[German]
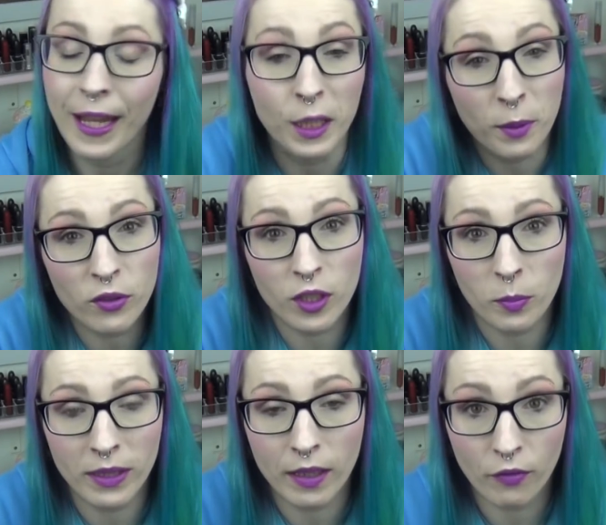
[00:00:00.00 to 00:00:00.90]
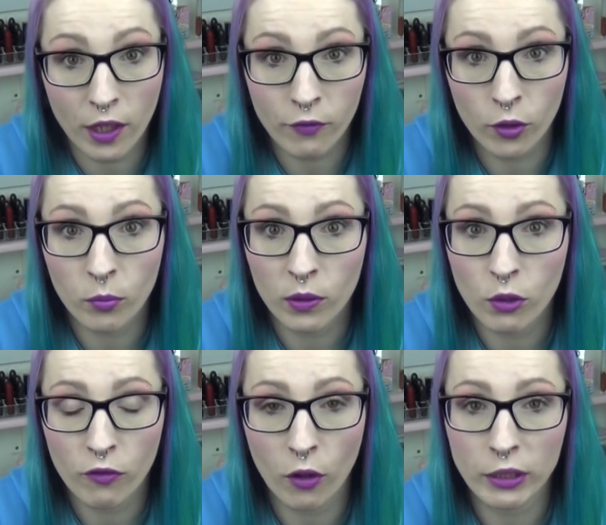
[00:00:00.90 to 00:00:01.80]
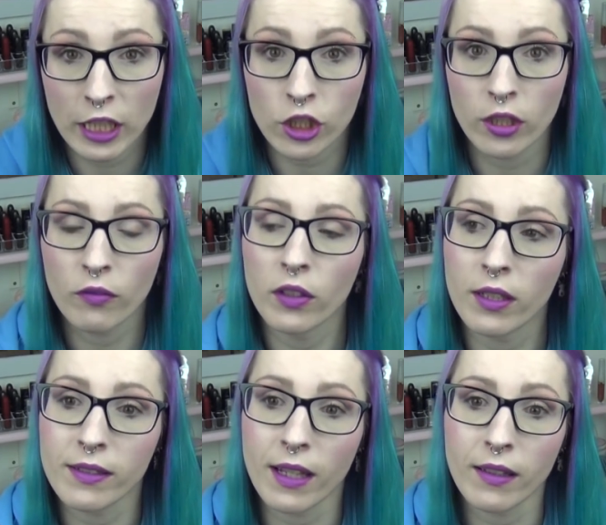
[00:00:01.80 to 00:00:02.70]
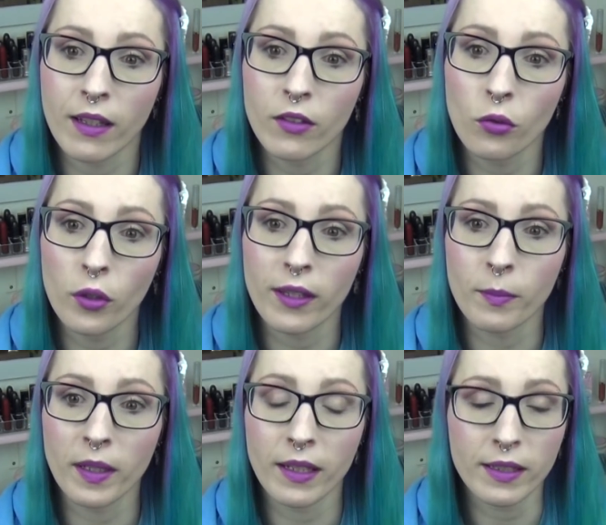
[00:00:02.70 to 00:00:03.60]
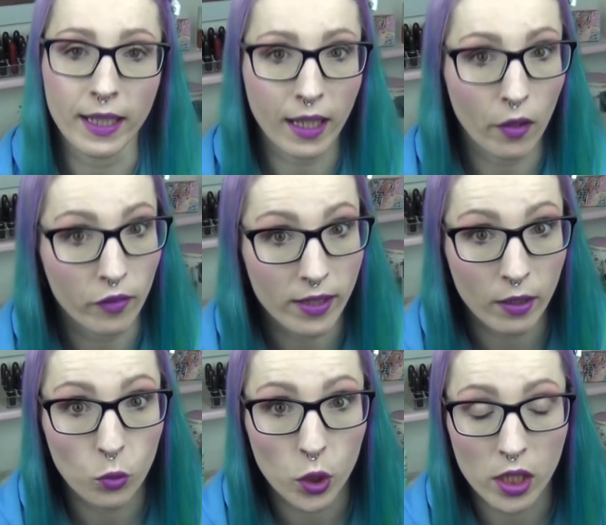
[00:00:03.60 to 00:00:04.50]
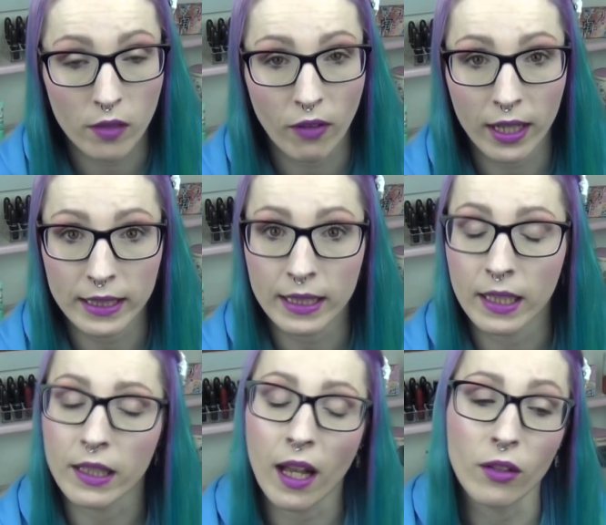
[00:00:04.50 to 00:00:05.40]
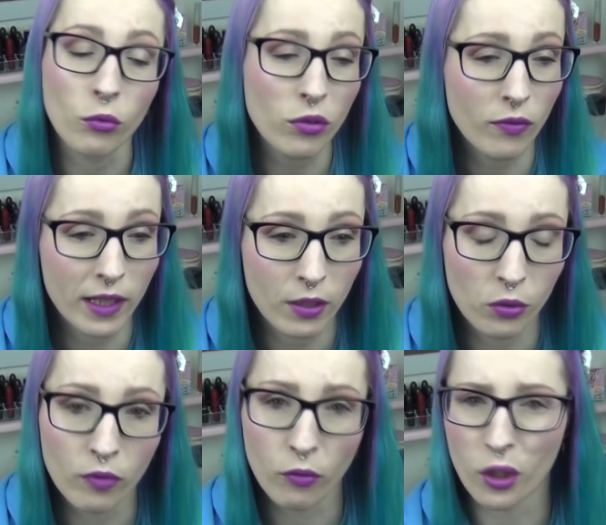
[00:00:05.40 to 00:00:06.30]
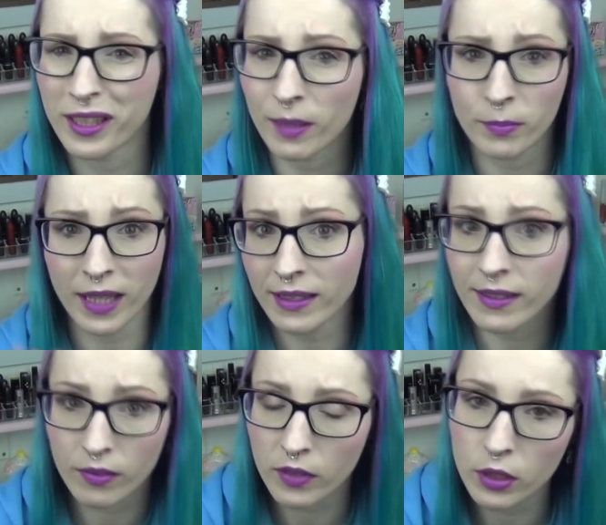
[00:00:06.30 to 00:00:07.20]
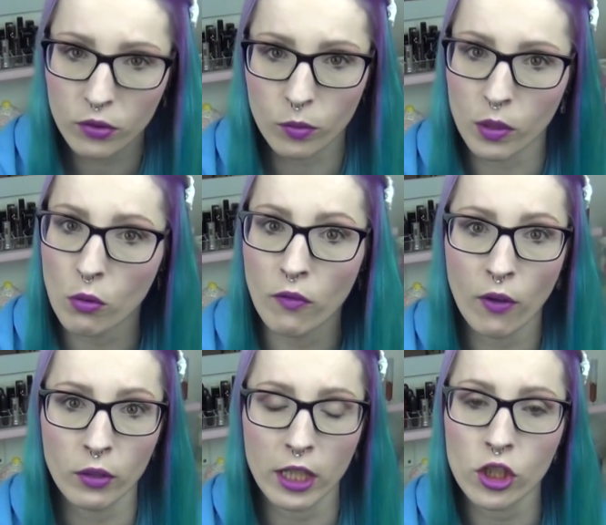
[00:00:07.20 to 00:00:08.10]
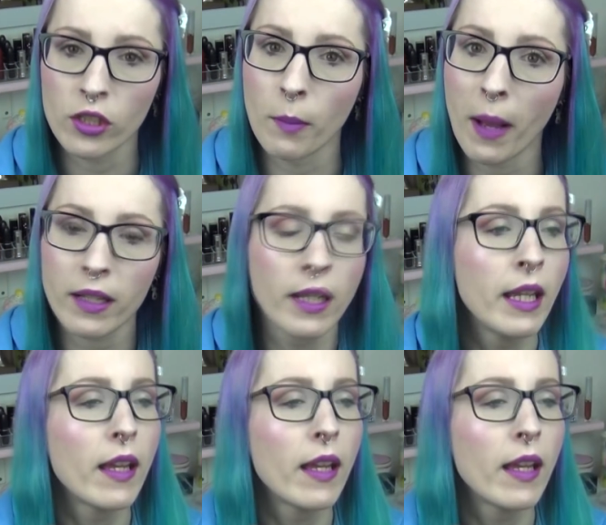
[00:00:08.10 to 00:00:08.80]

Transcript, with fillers: Ich persönlich bin ja ein Fan von Mineral Foundation. Ich finde das ganz, ganz toll, dass man da die Deckkraft sehr gut äh, variieren kann und so weiter und so fort. Ich habe ein ganzes Video zu Mineral Foundation gemacht,